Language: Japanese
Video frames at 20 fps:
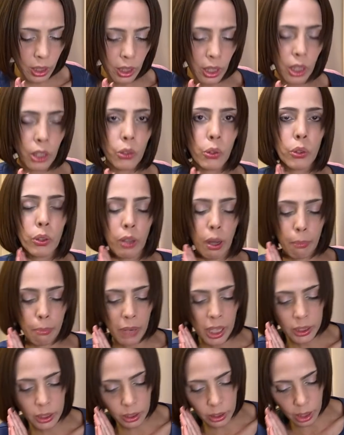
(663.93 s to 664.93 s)
権よりは
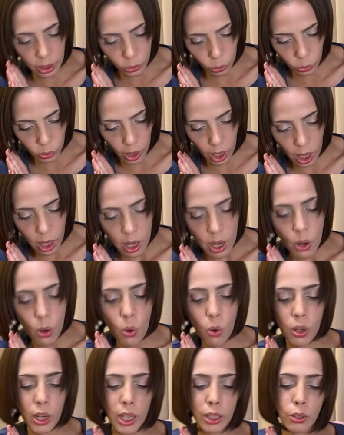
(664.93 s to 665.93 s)
マシだとか、
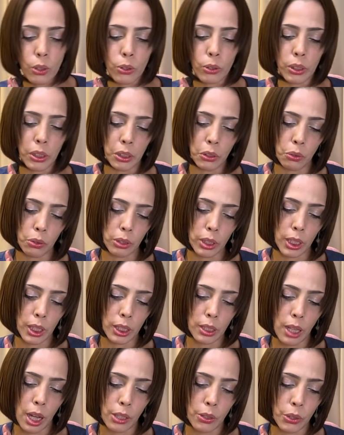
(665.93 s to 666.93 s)
他の国の
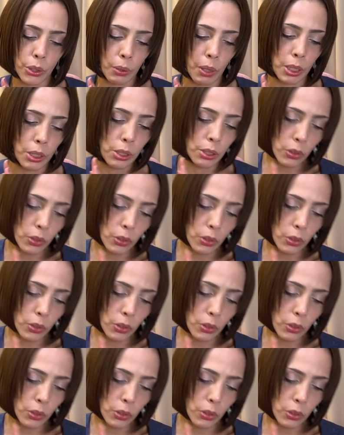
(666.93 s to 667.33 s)
リーダーよりは